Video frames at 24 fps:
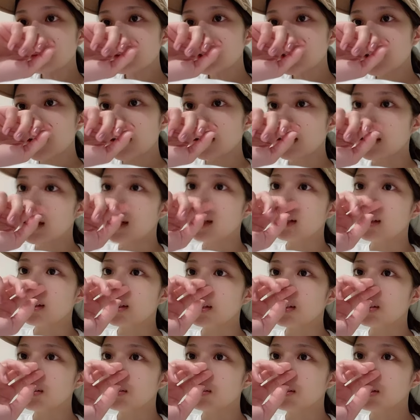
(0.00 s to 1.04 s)
みたいなっ
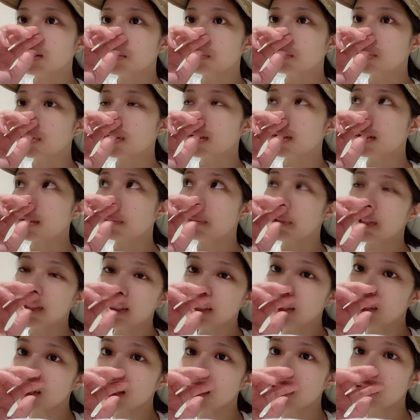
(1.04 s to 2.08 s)
ていう気持ちはめっ
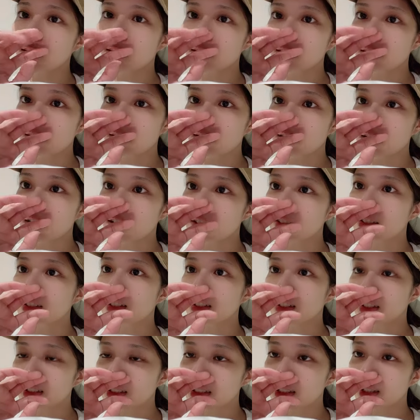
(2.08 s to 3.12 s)
ちゃあんある
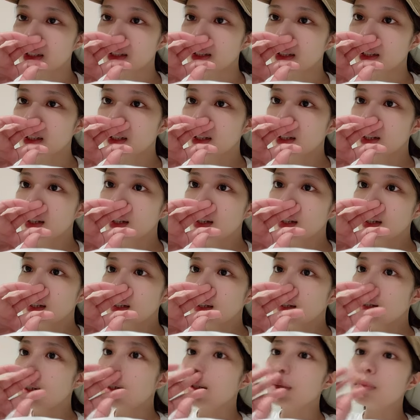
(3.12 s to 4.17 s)
し
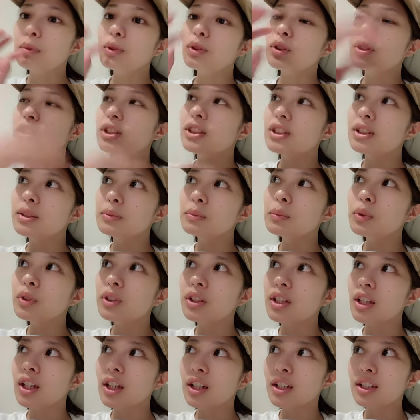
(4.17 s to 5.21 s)
なんかもっと自信
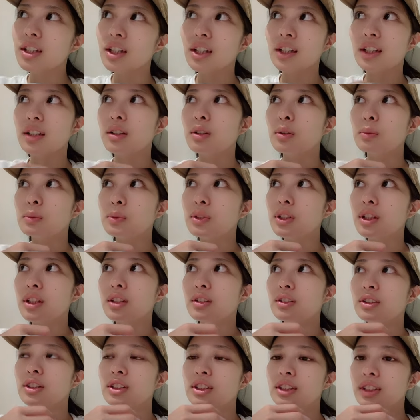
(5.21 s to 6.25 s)
持ってやりたいなって思うねん
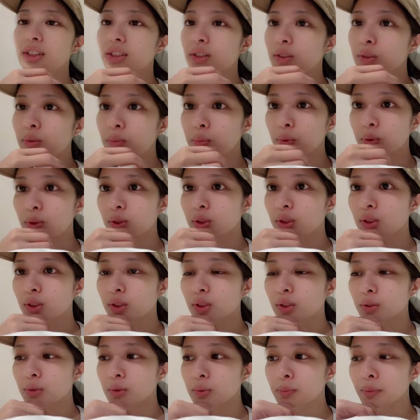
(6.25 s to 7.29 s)
けど自信を持
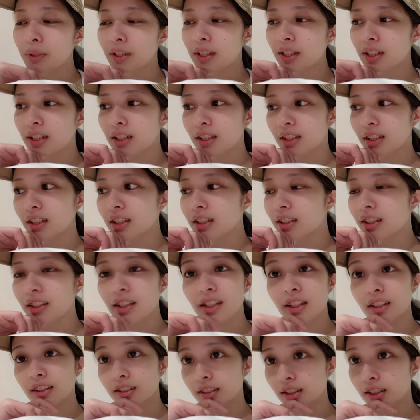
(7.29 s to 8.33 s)
つまでに行っ
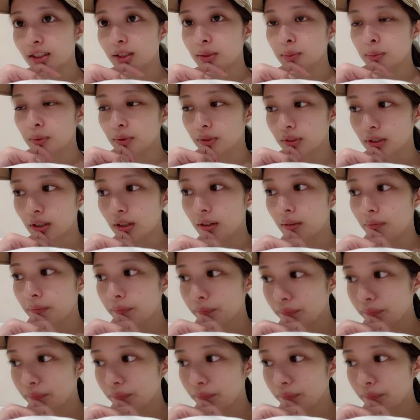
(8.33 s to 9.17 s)
てなくて自分が